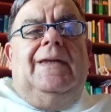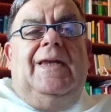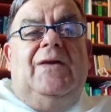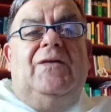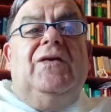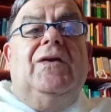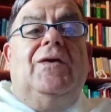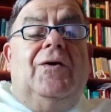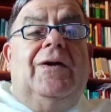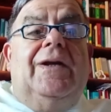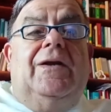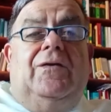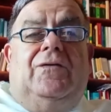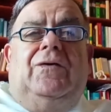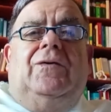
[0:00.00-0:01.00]
Il Signore
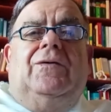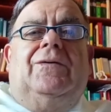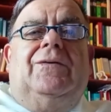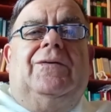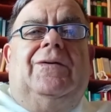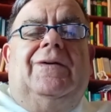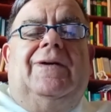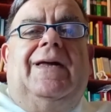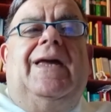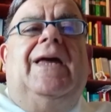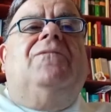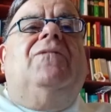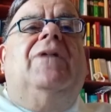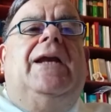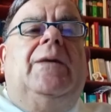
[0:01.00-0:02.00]
risorto è
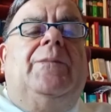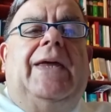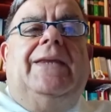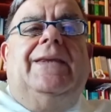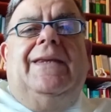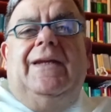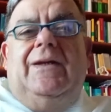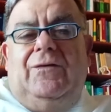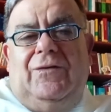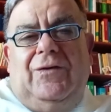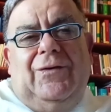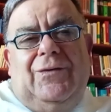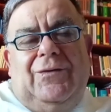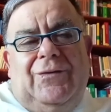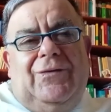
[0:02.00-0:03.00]
veramente
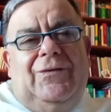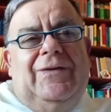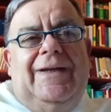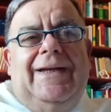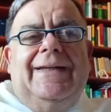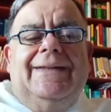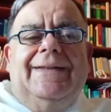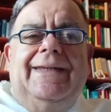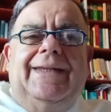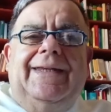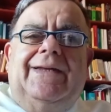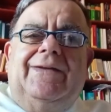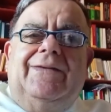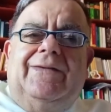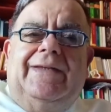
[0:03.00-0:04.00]
risorto, così gli antichi
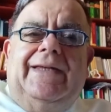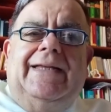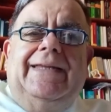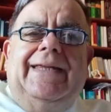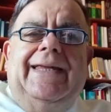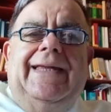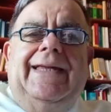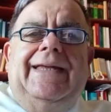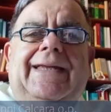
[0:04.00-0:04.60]
cristiani